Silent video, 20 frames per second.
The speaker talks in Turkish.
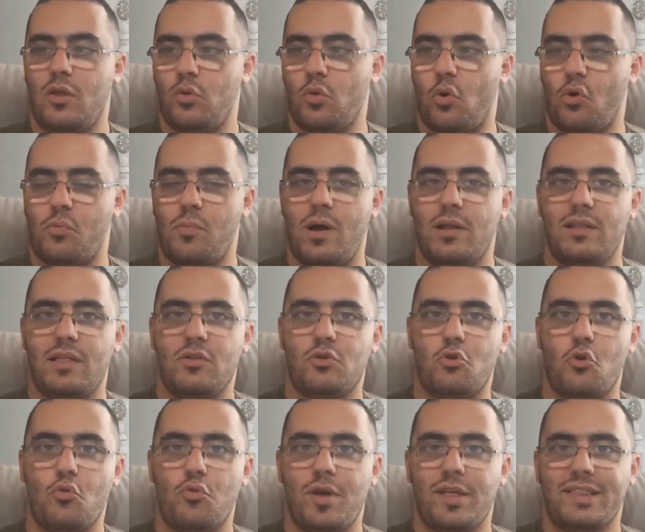Normalde
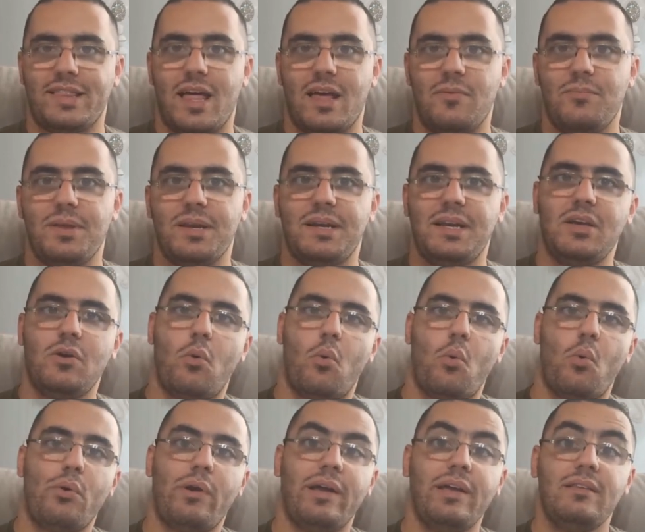Sovyetler Birliği
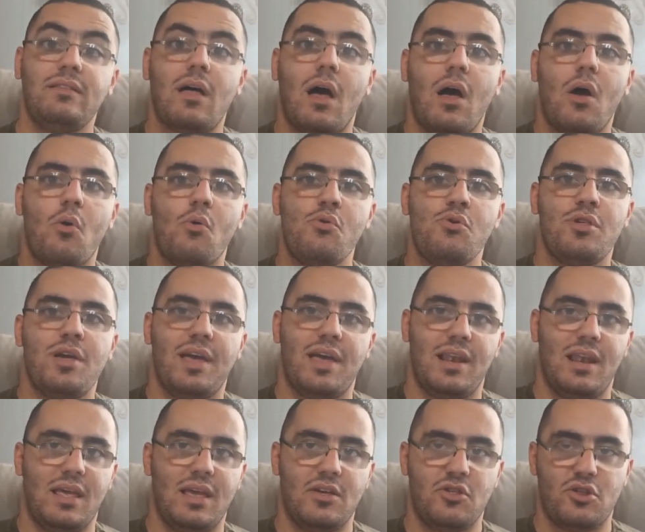orayı daha önce
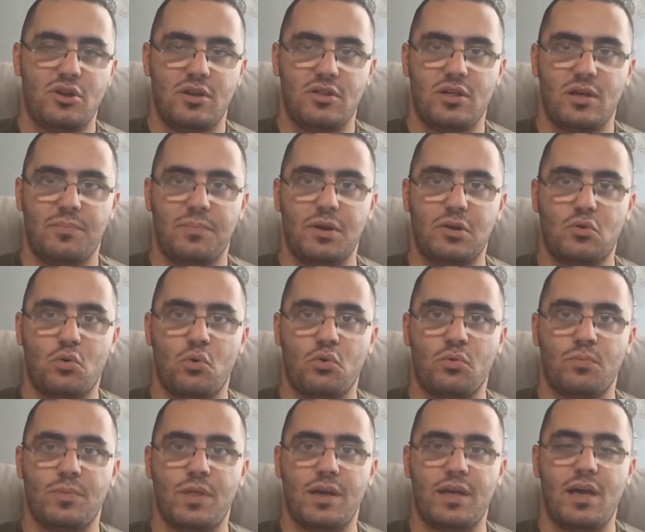ele geçirecek bir
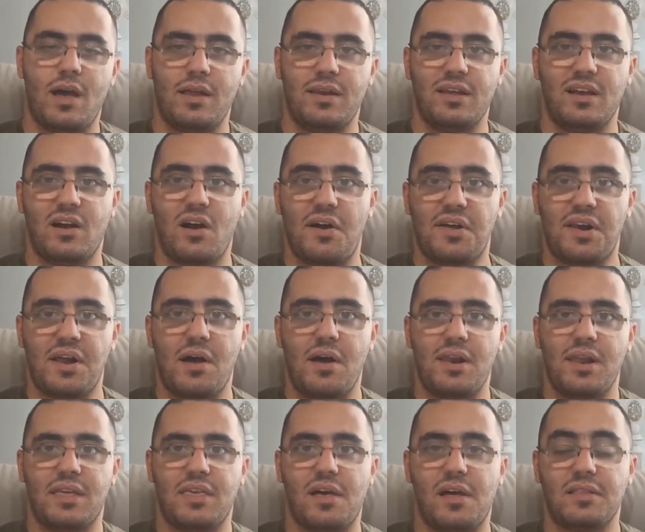konumda. Yani kara
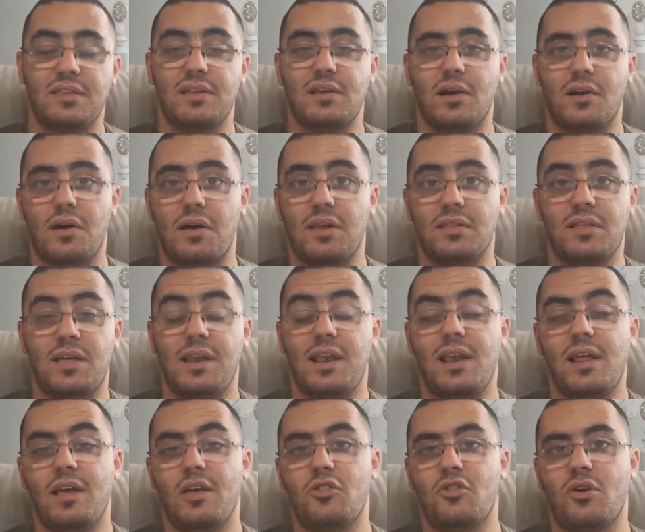harekatıyla karadan
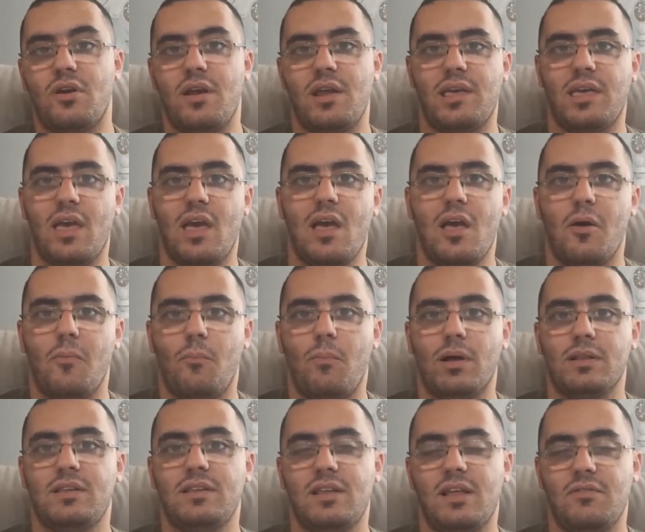ele geçirerek
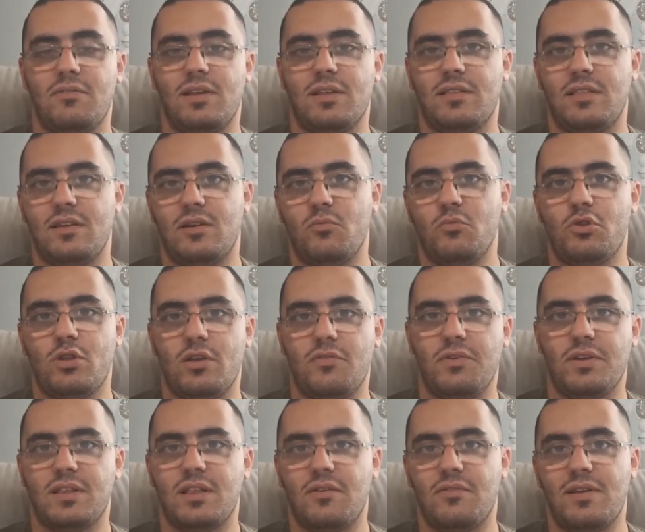Batı devletleri,
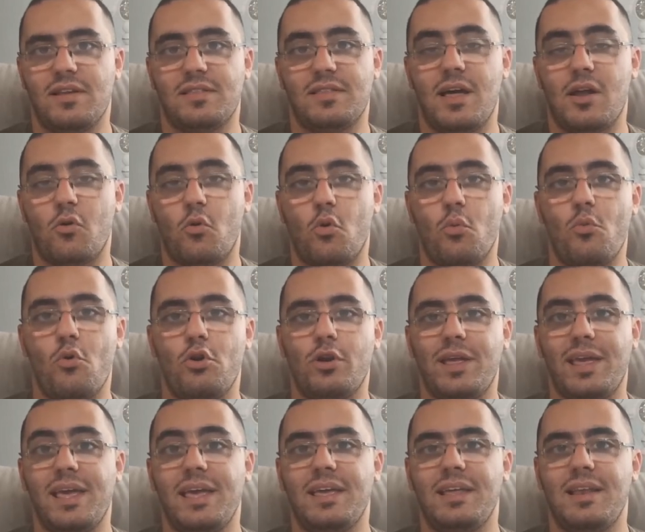Mütefik devletler o
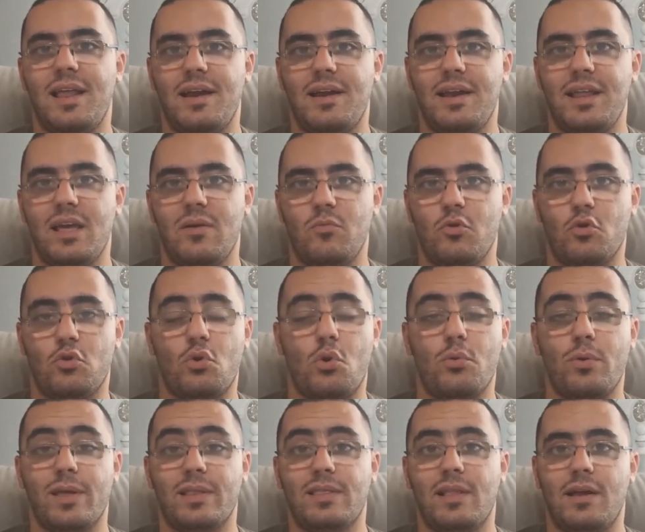bölgeye ilerleyemiyor.
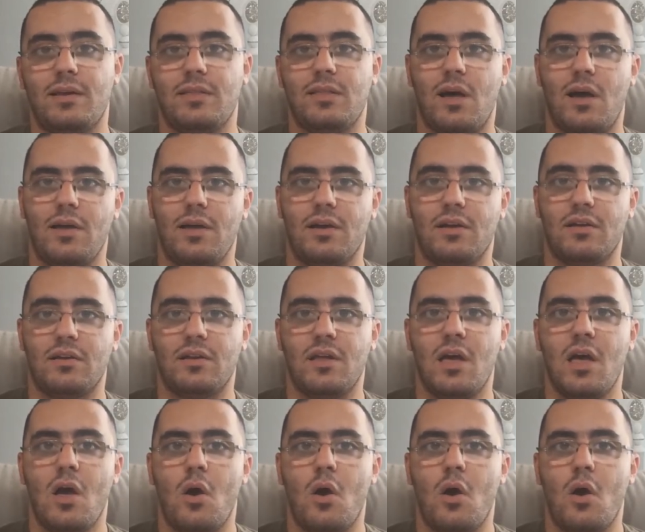Sovyetler daha yakın.